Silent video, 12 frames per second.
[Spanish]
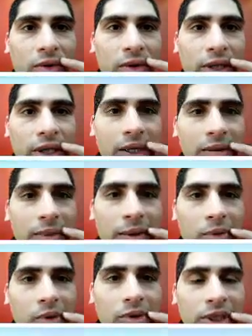él,
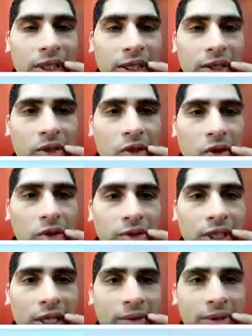vamos saliendo,
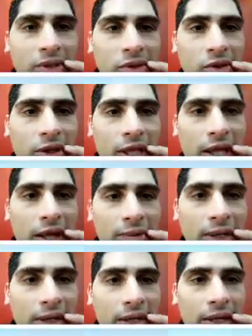sale bien Soda,
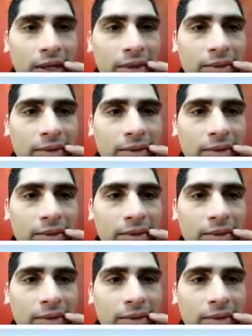bien,